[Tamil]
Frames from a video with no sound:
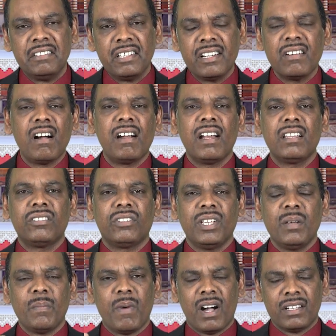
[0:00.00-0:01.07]

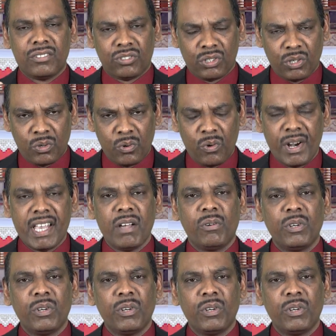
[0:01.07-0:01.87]
எதிர்காலத்தையும் மாற்றக்கூடிய